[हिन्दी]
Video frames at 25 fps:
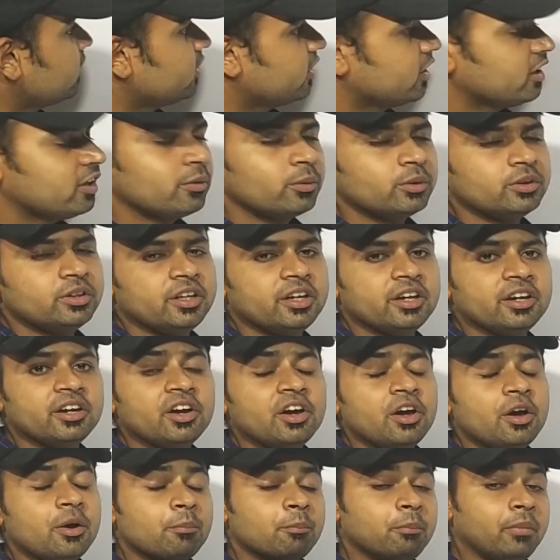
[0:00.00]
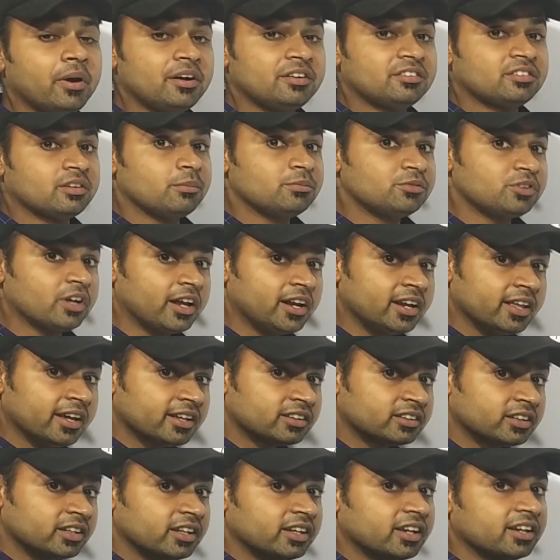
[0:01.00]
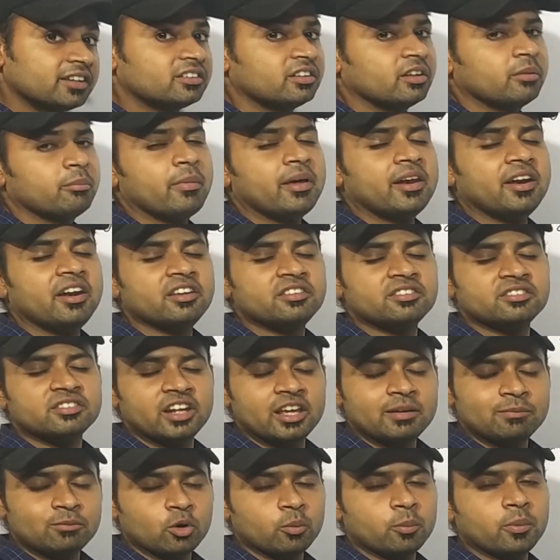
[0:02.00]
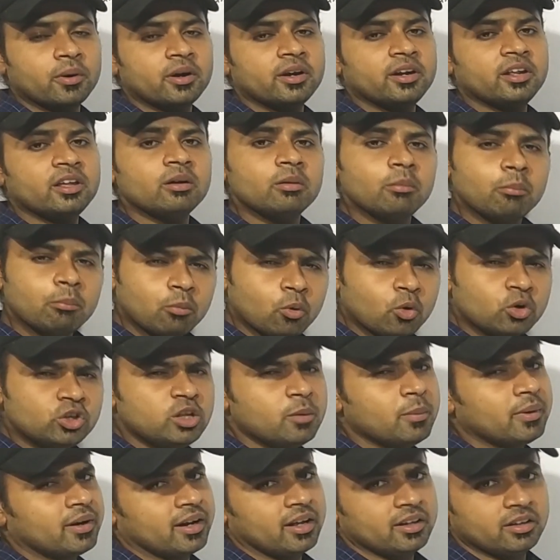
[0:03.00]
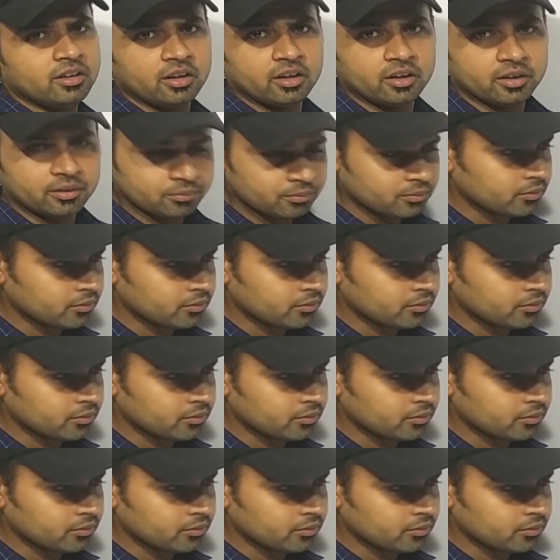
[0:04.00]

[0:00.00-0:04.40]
नहीं होती है बट समझाने के तरीके से मैंने इस नई प्रॉपर्टी खुद ही बना दी है